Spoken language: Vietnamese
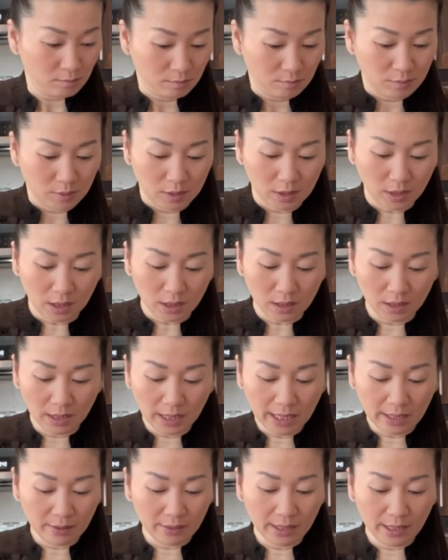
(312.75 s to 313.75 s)
Sật này
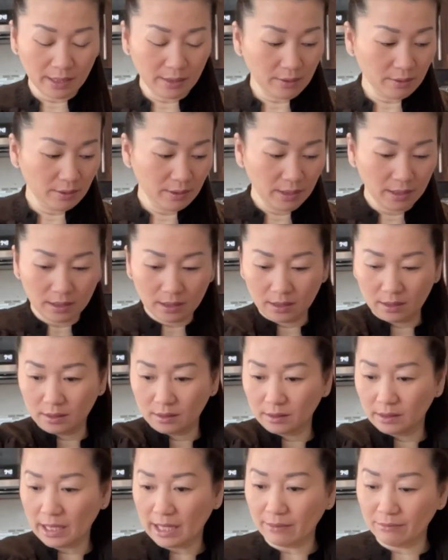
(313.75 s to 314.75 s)
hói hói là
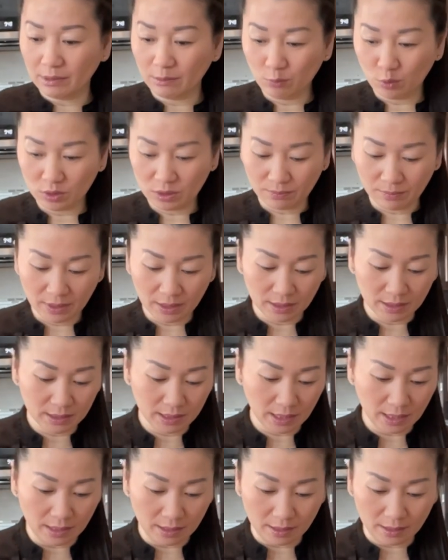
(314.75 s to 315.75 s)
đã vì mùi chấm hiếng
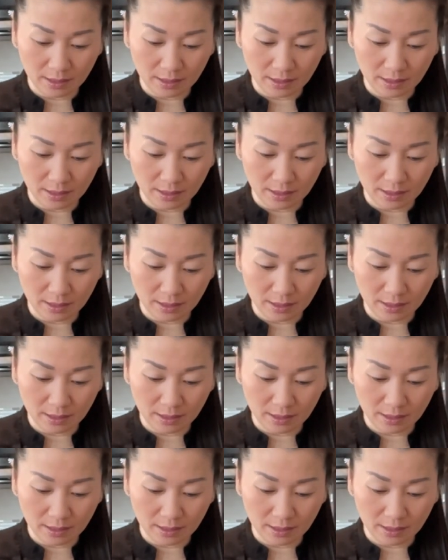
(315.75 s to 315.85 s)
sần.